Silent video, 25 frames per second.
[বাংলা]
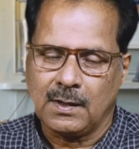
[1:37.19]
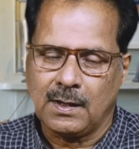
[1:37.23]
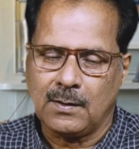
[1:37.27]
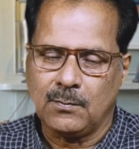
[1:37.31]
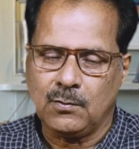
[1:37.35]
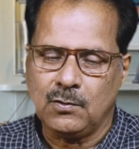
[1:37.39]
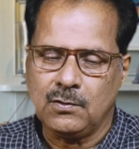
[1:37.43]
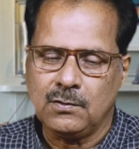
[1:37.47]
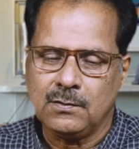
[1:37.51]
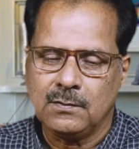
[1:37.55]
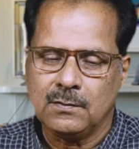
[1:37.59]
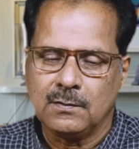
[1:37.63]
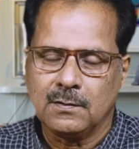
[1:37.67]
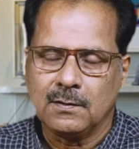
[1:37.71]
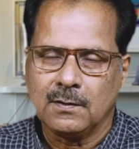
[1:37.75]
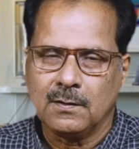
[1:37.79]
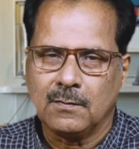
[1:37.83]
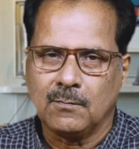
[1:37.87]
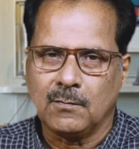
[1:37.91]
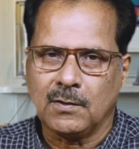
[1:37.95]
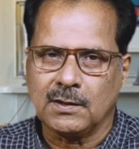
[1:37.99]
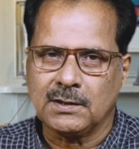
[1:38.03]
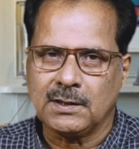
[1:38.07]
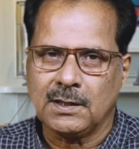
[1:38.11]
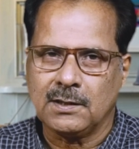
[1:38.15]
এবং
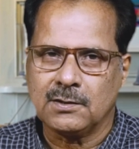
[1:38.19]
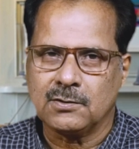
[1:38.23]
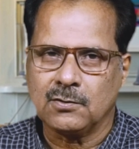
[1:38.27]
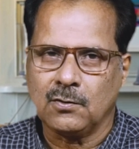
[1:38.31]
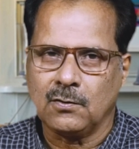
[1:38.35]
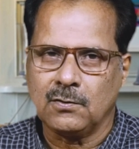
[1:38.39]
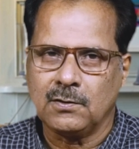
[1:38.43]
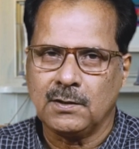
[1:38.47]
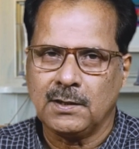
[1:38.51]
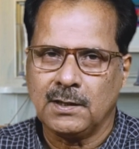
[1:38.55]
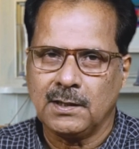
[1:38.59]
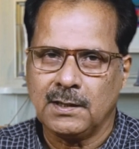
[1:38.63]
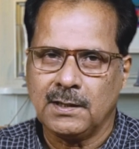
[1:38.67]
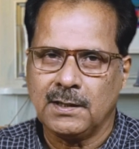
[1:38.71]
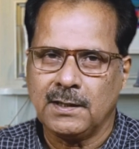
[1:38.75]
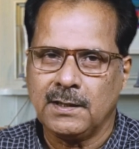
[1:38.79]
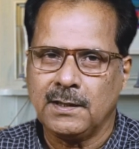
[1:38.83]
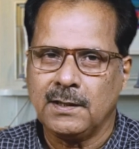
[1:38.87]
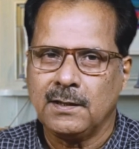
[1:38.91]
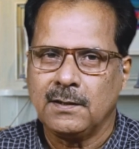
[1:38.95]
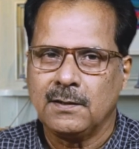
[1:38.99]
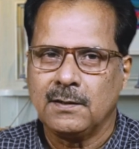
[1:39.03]
মাথায় জল ঢেলে